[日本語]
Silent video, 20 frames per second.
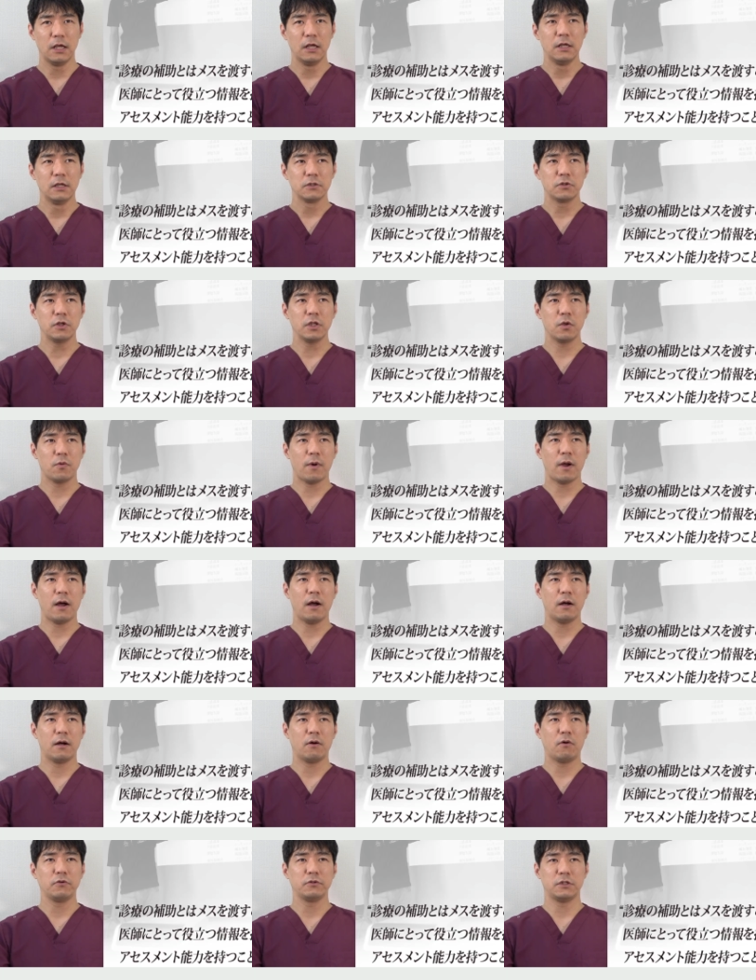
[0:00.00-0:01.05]
それで
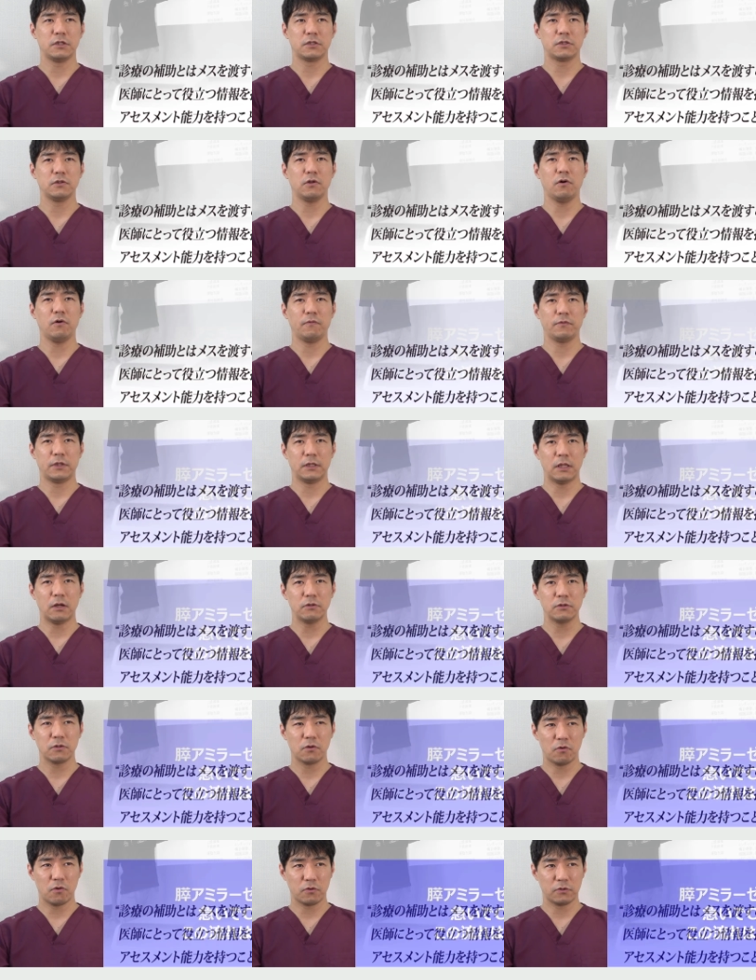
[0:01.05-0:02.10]
は、本日の出直し
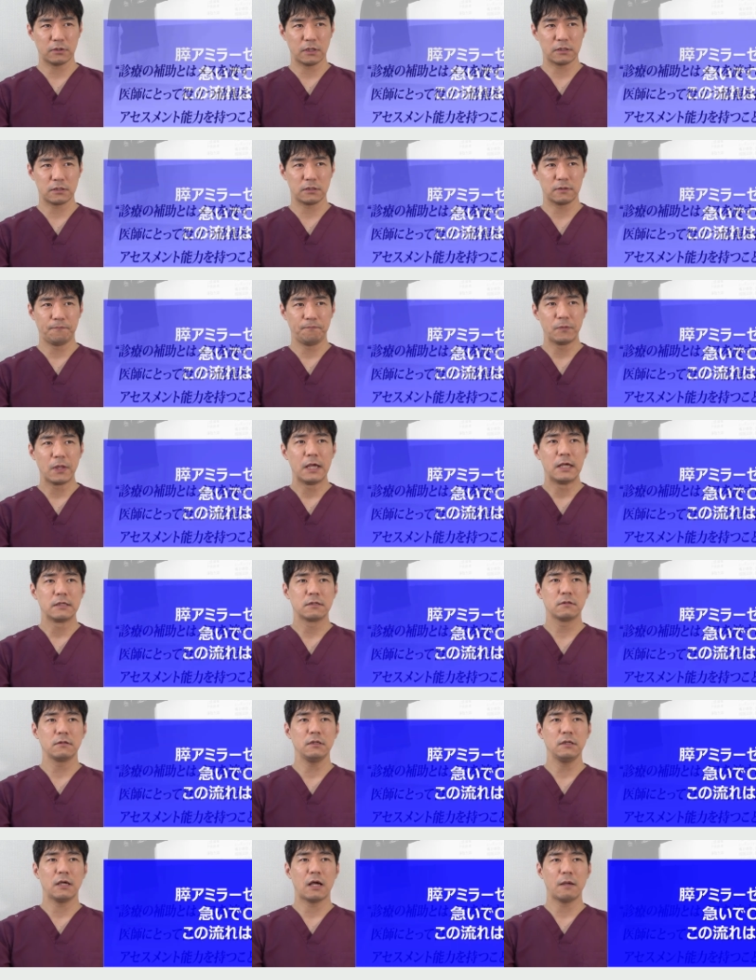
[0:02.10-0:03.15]
56です。
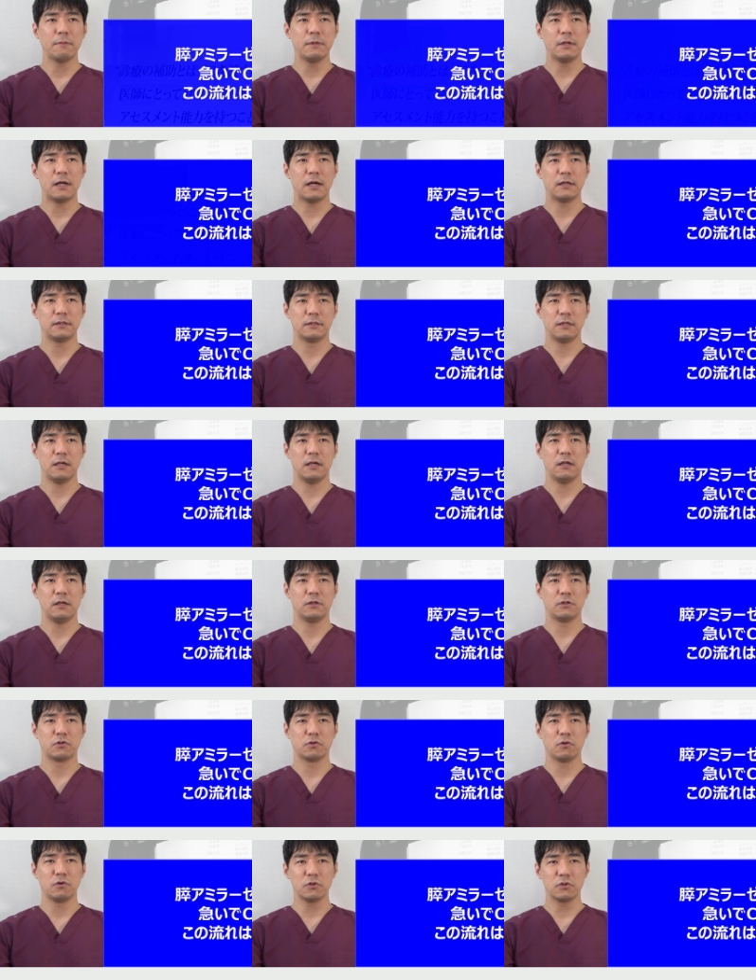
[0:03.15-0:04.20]
水アミラーゼ
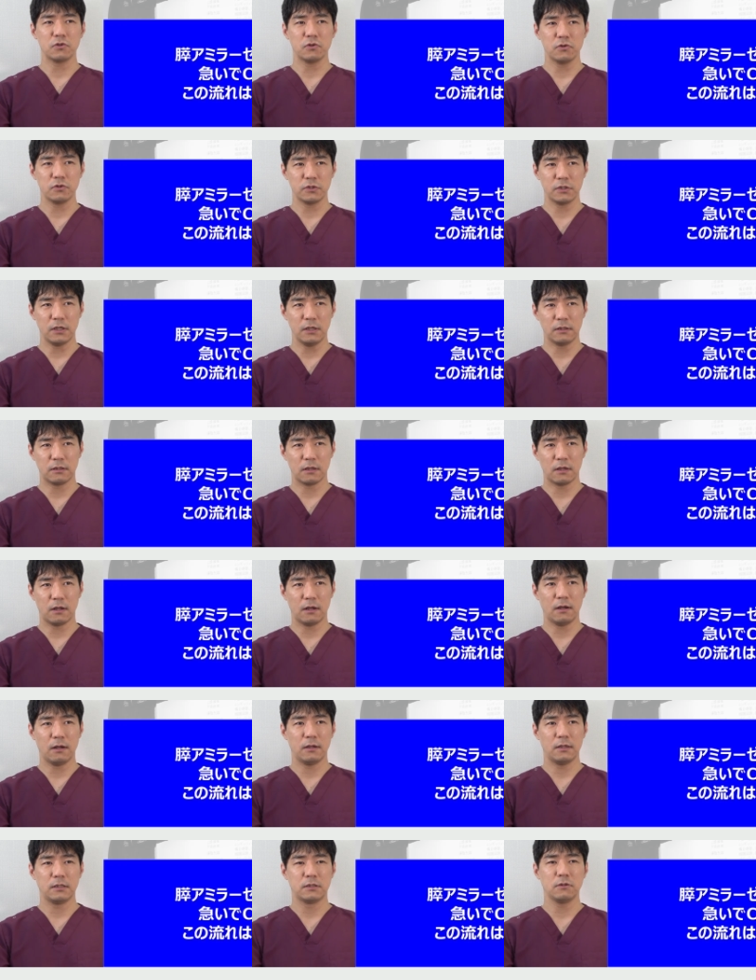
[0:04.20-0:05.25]
上昇していた
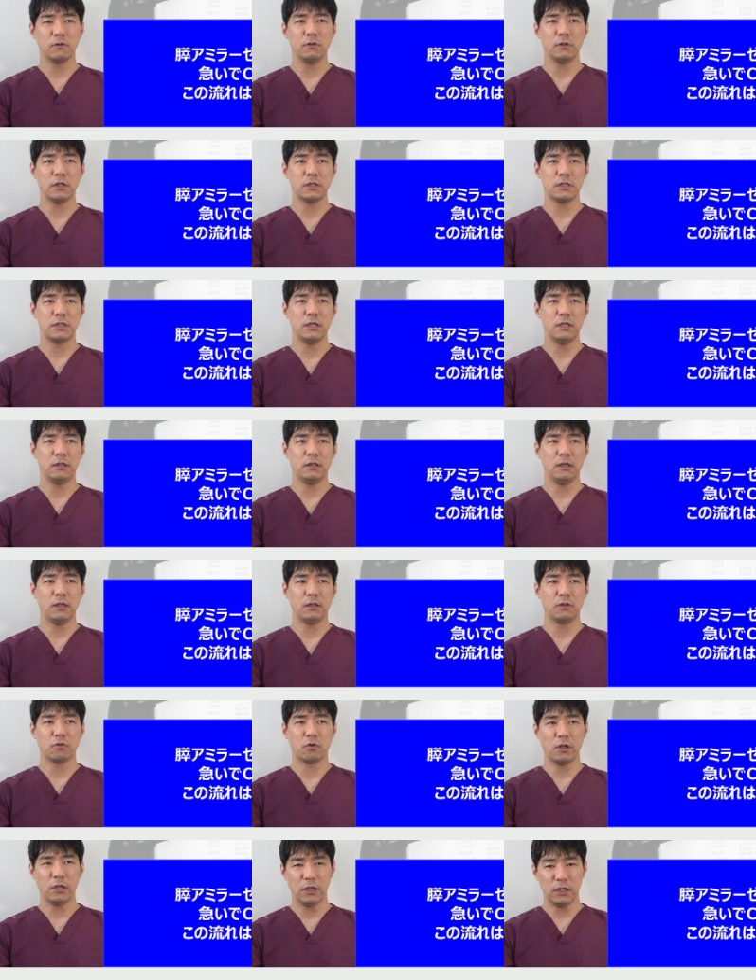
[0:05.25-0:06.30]
ら、急いで CT
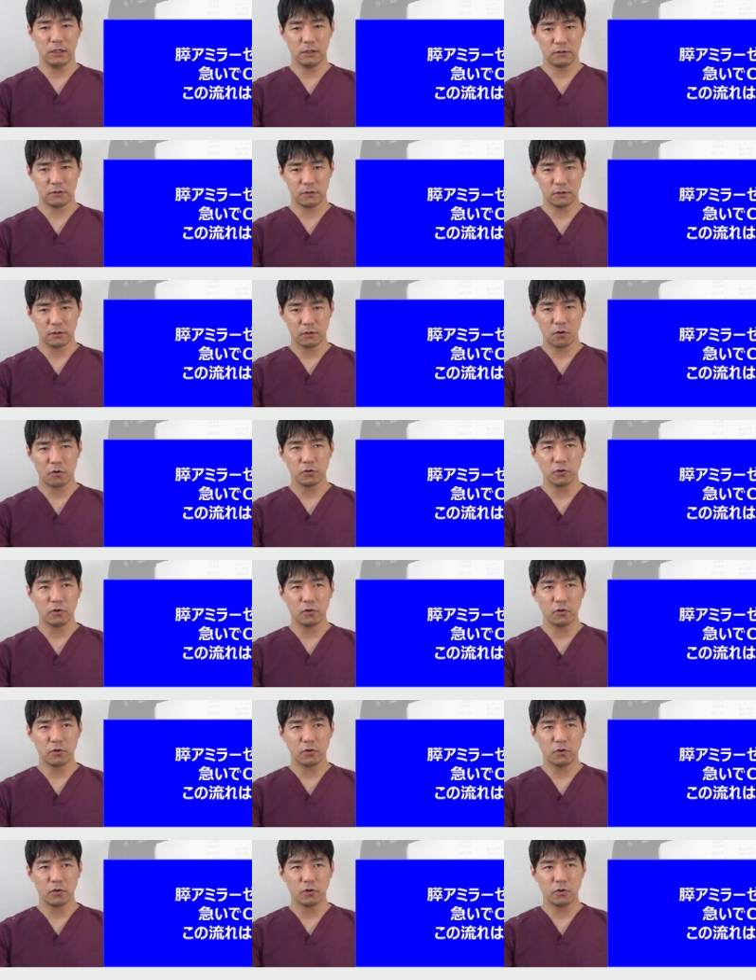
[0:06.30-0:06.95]
取りに行く。この